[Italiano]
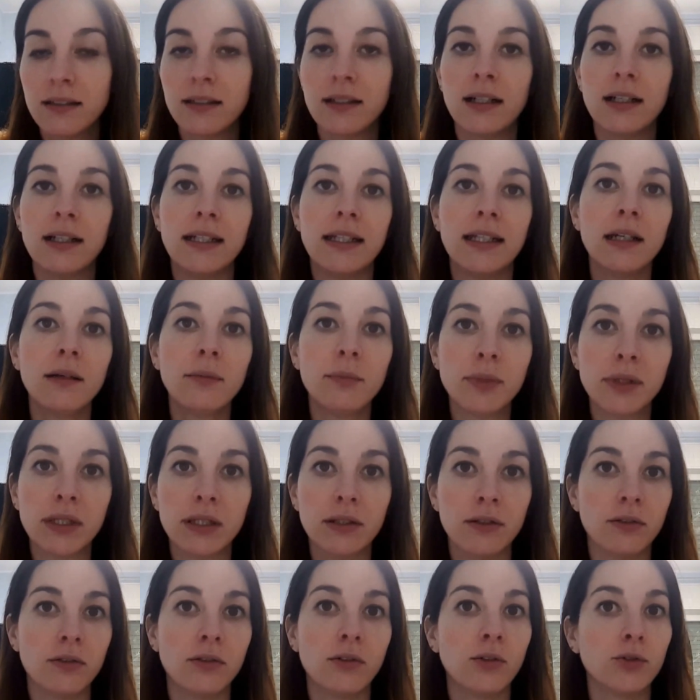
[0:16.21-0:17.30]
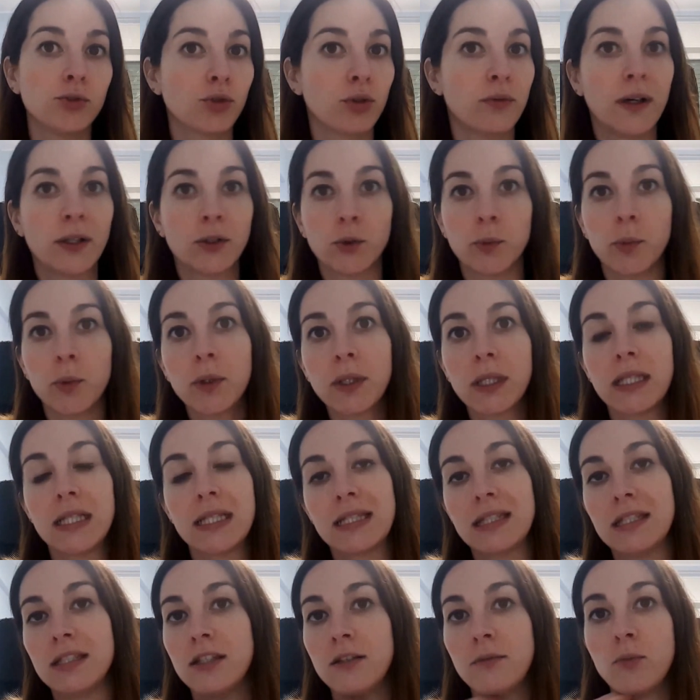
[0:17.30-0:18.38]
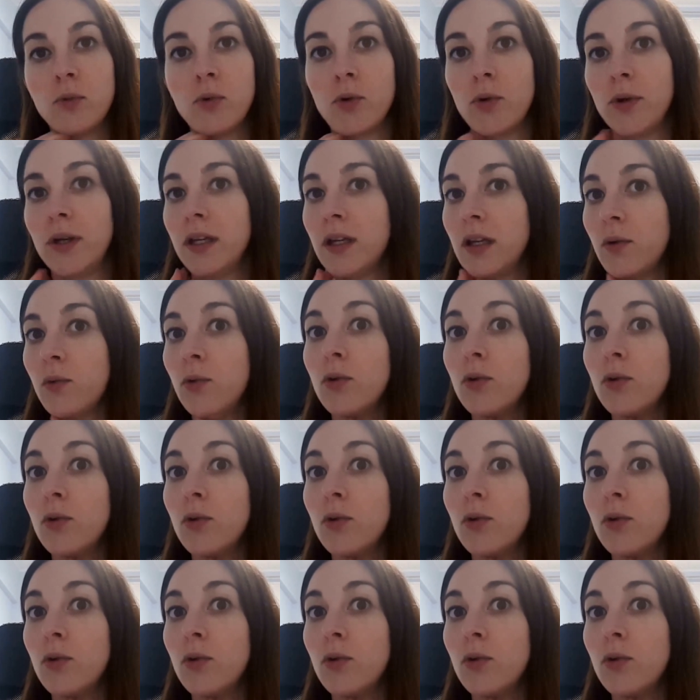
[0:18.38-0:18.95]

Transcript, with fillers: della linea bio, ho trovato pochissimo e